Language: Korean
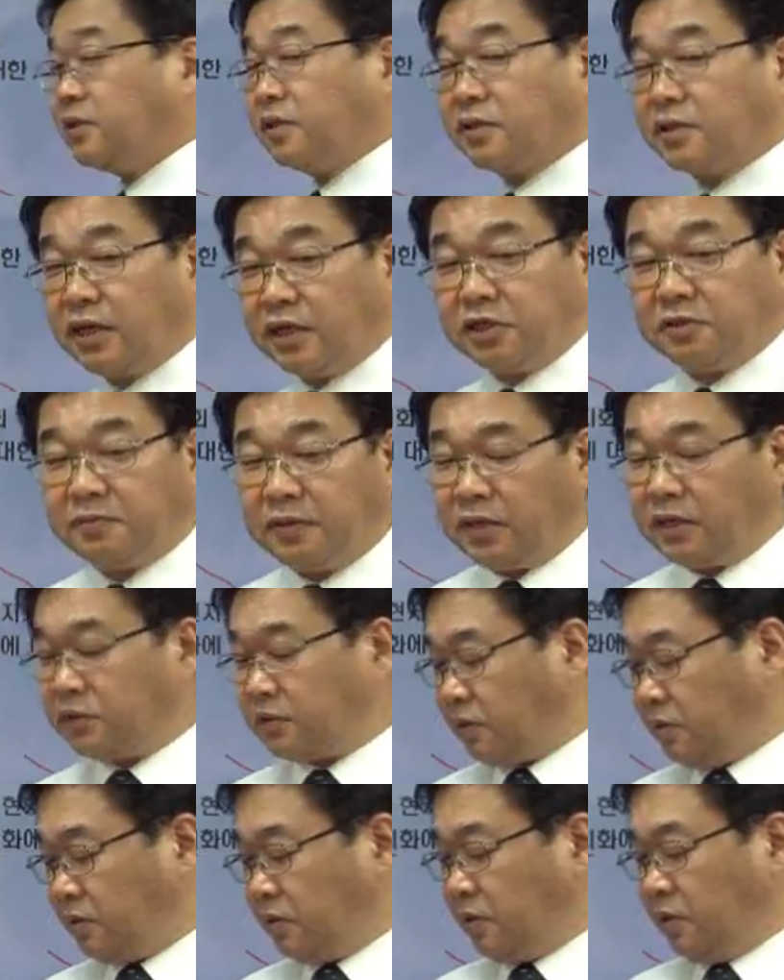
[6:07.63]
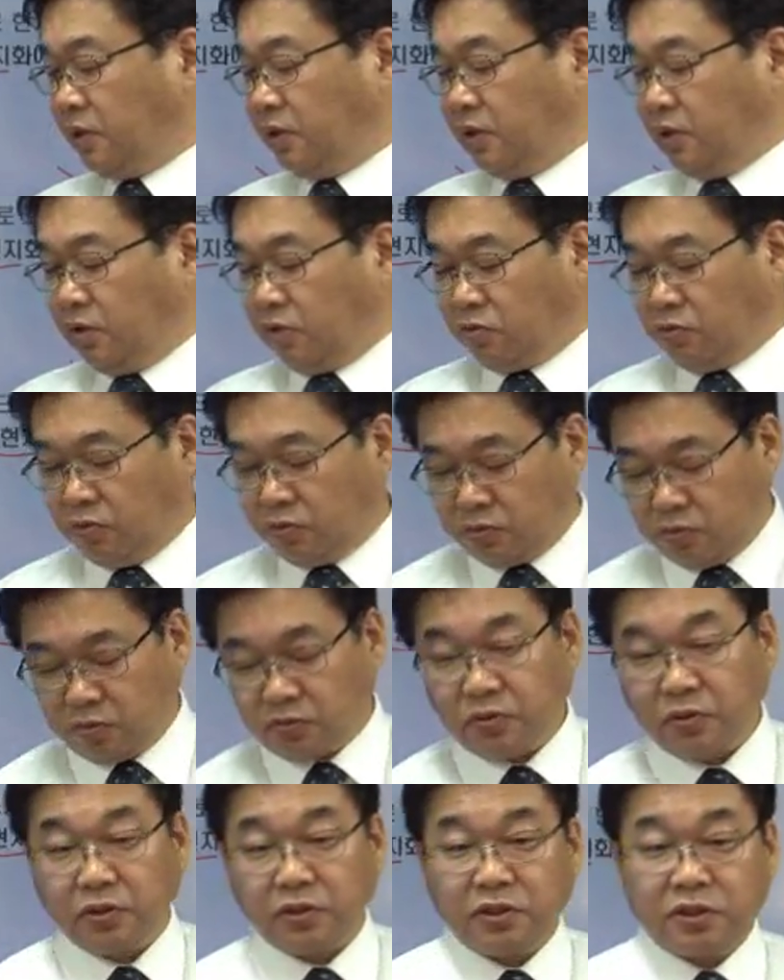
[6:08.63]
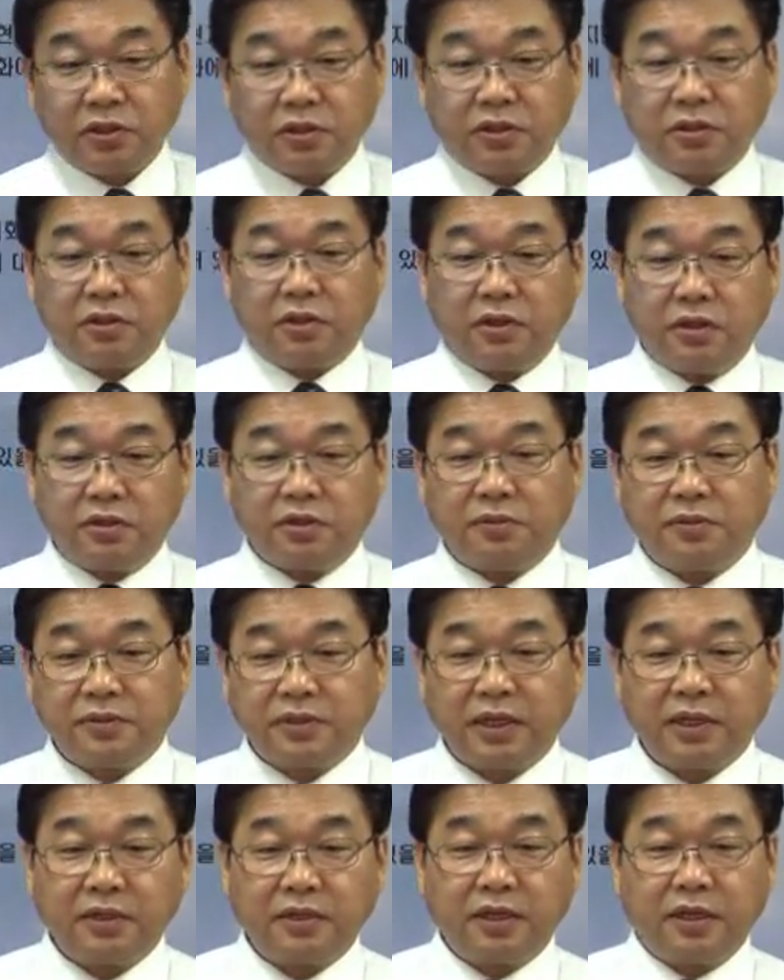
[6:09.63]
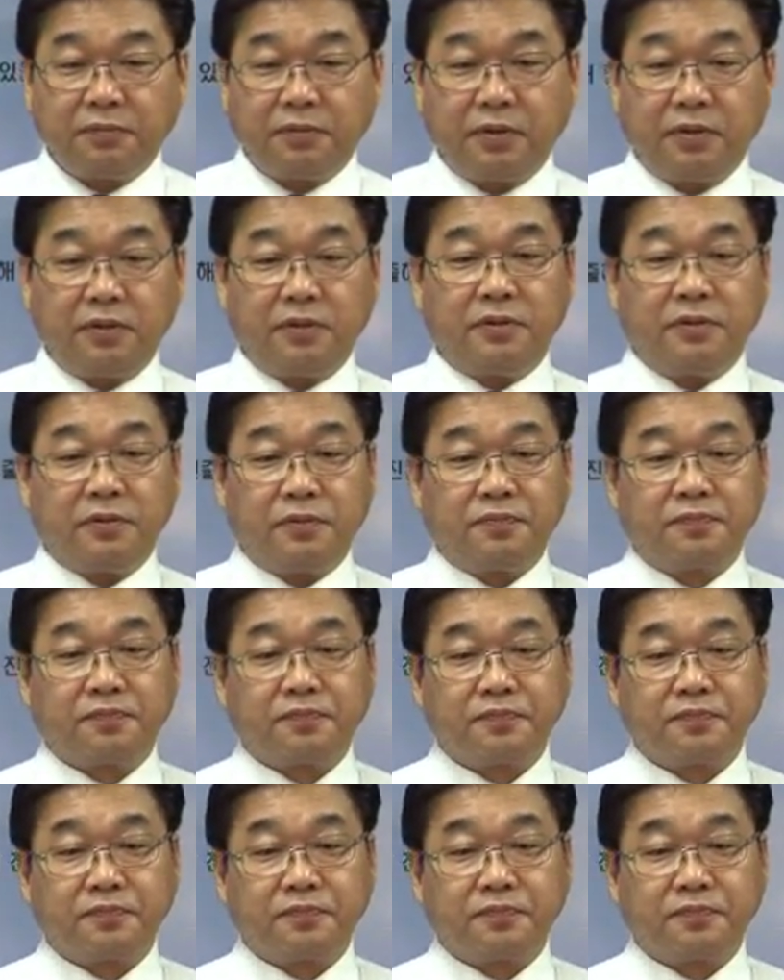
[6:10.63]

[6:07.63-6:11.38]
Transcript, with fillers: 즉 다시 말해서 공동적인 어, 점을 찾는다면은